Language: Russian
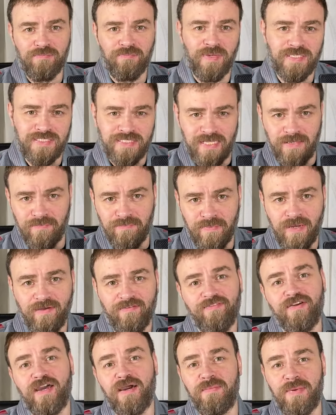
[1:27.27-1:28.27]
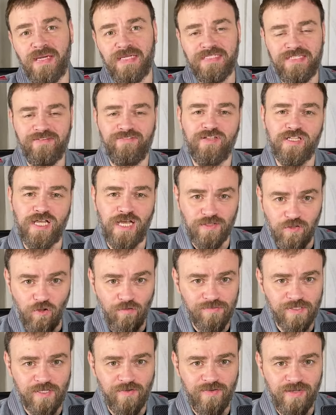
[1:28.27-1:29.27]
по самбо в команде
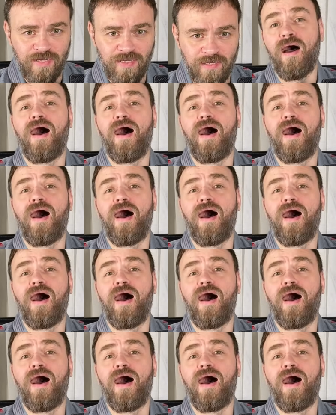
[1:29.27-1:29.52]
Волконовского,